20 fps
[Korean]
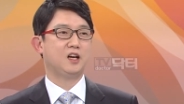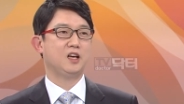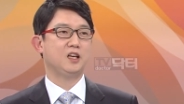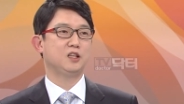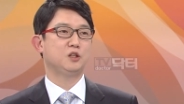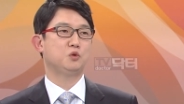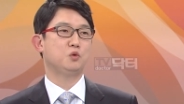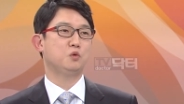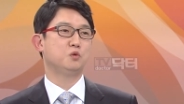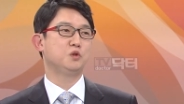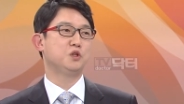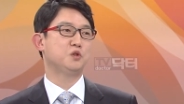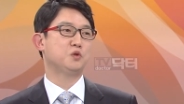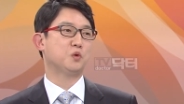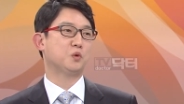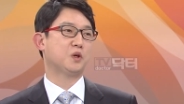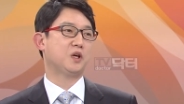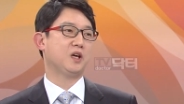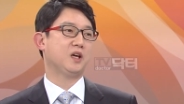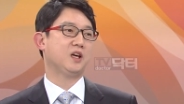다행히도 운이
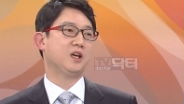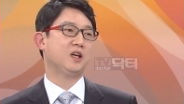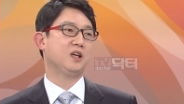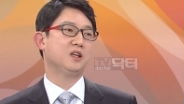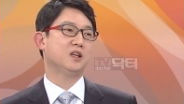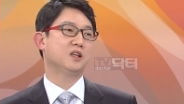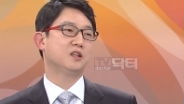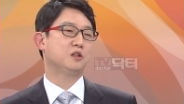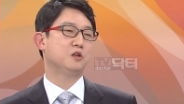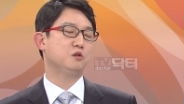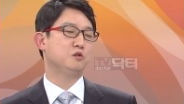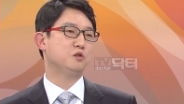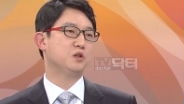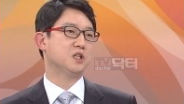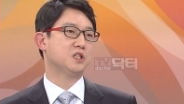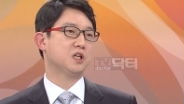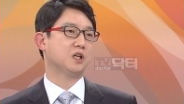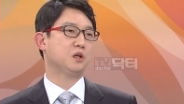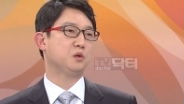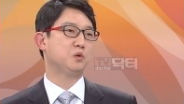좋게
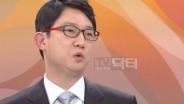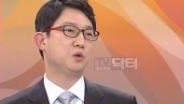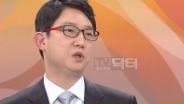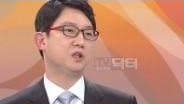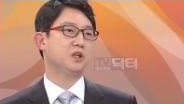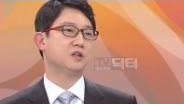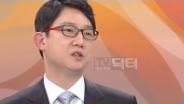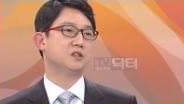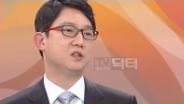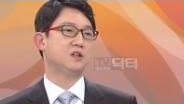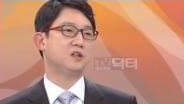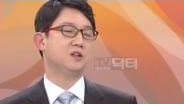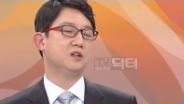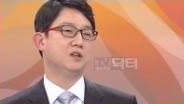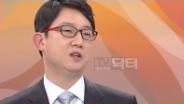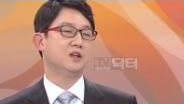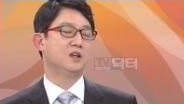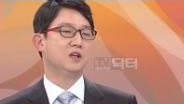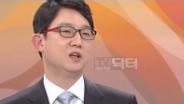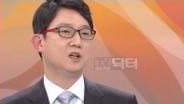혈류가 재개통이 되어서
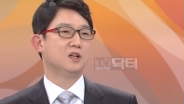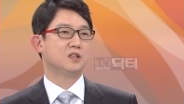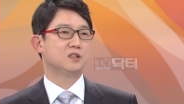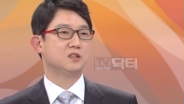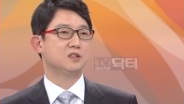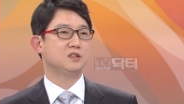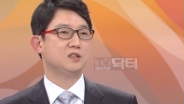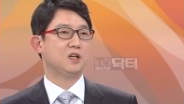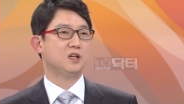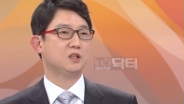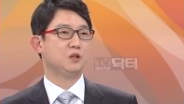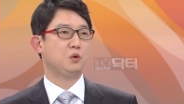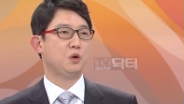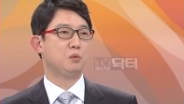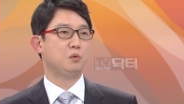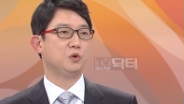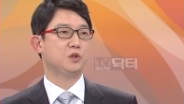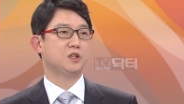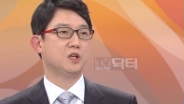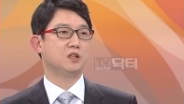어. 증상이
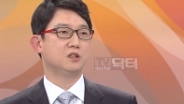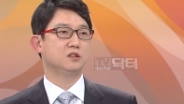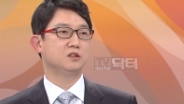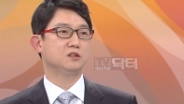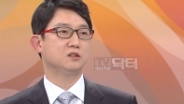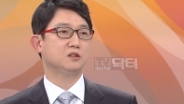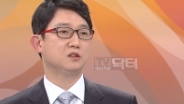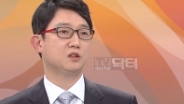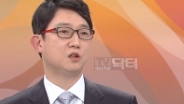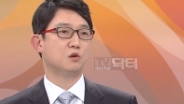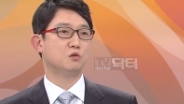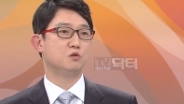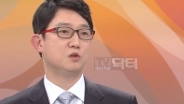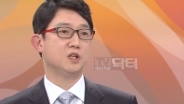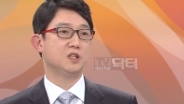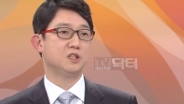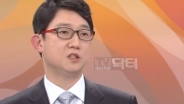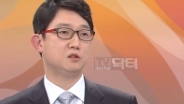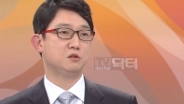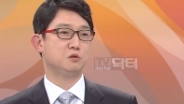회복이 되는
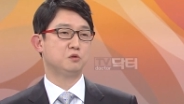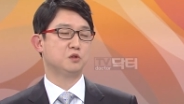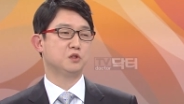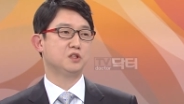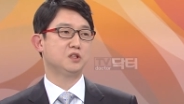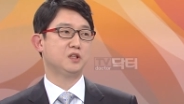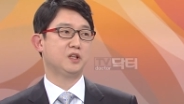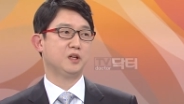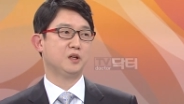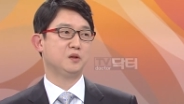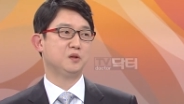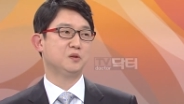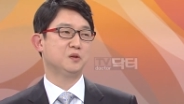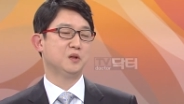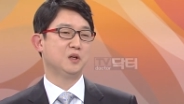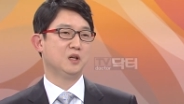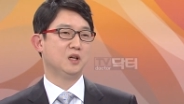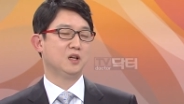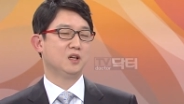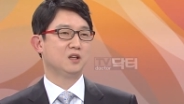경우가 있을 수 있는데요.
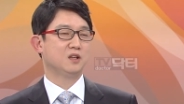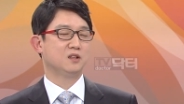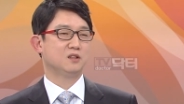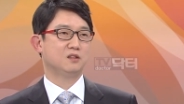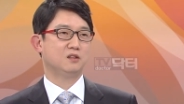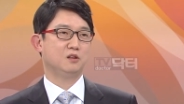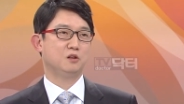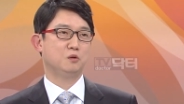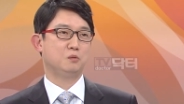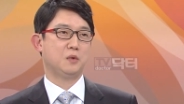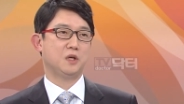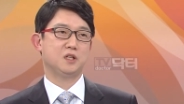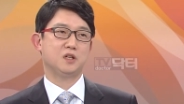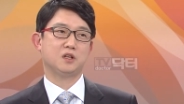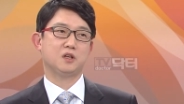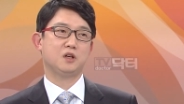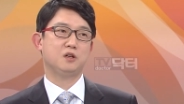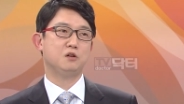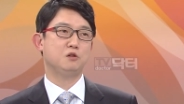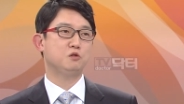네. 어,
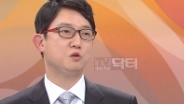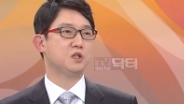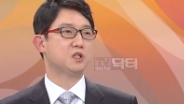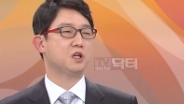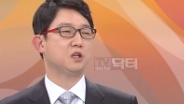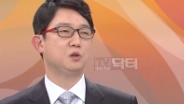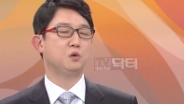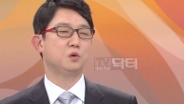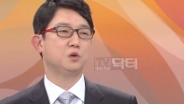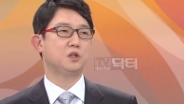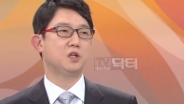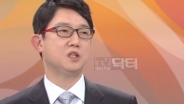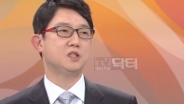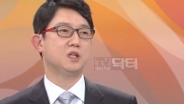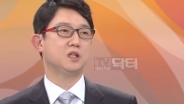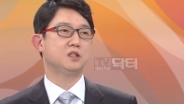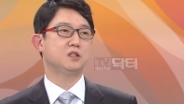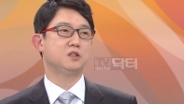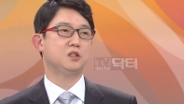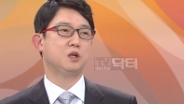만약에 혈류가 재개통이 되지
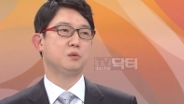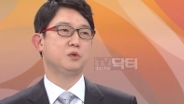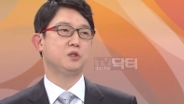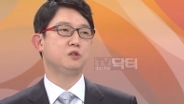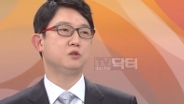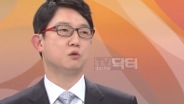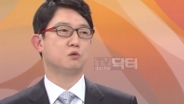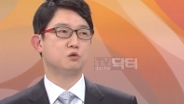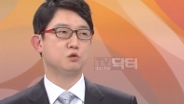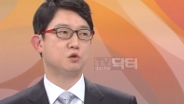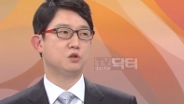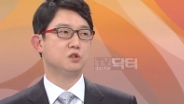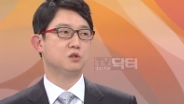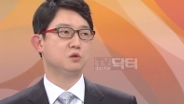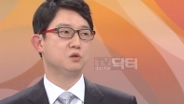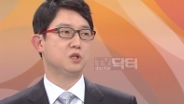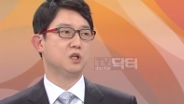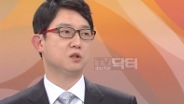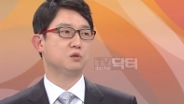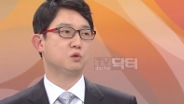않는다면 영구적인
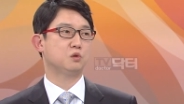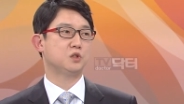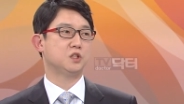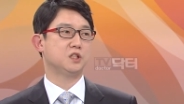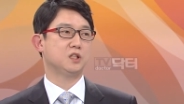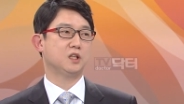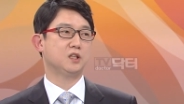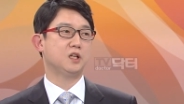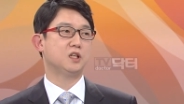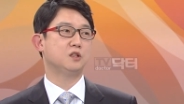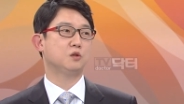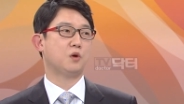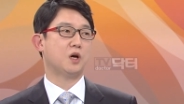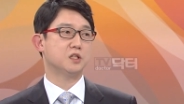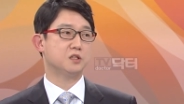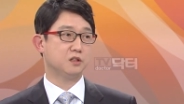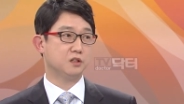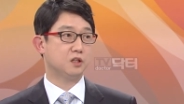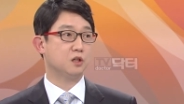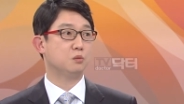손상으로 진행되는
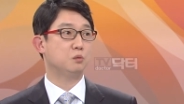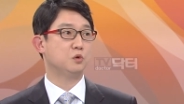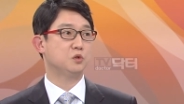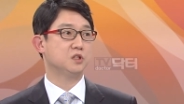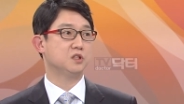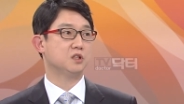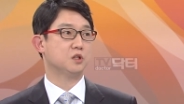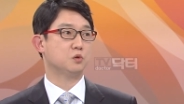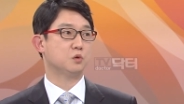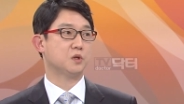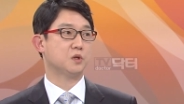과정이라고 보시는 게